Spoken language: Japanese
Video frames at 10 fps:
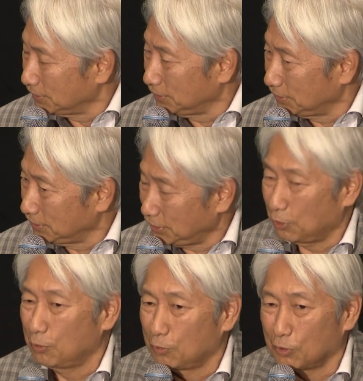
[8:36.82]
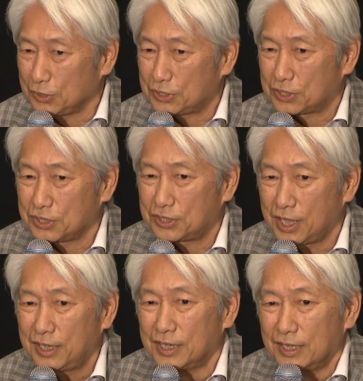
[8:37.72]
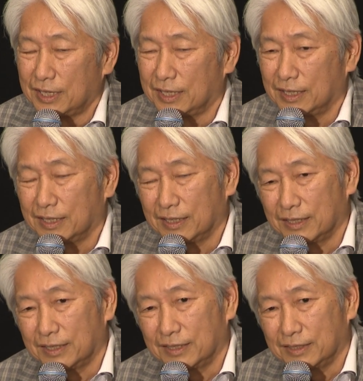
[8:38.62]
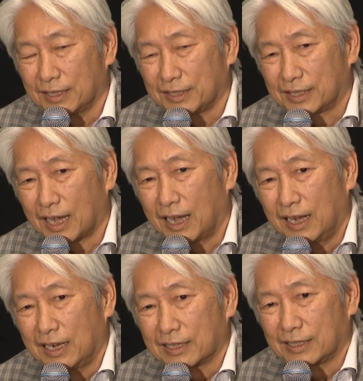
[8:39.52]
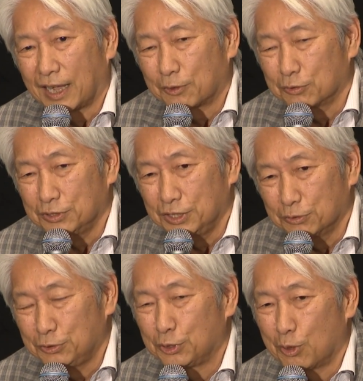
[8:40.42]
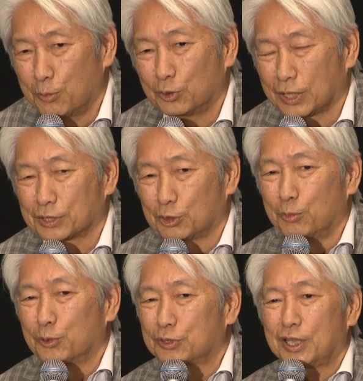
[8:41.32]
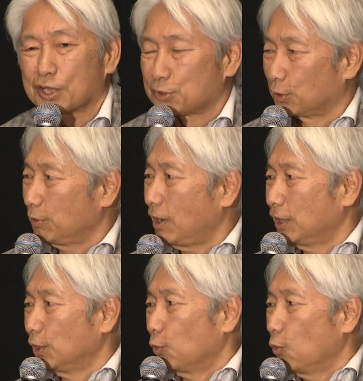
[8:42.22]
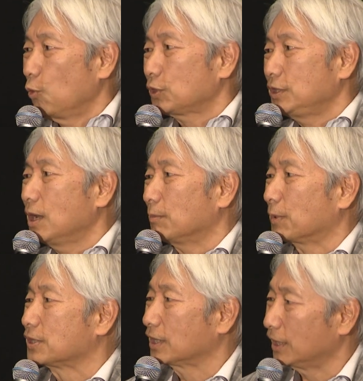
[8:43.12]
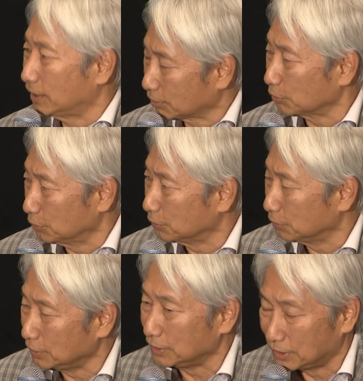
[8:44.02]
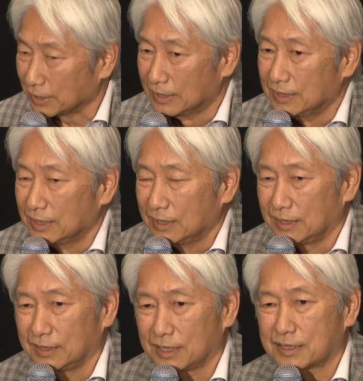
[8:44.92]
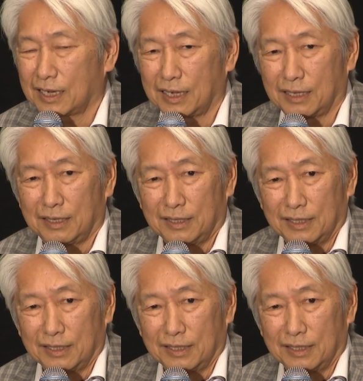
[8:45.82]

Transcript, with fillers: 日本を意識して、何か外国に売り込もうなんて思ったらそれは大きな間違いだというふうに言って、ですから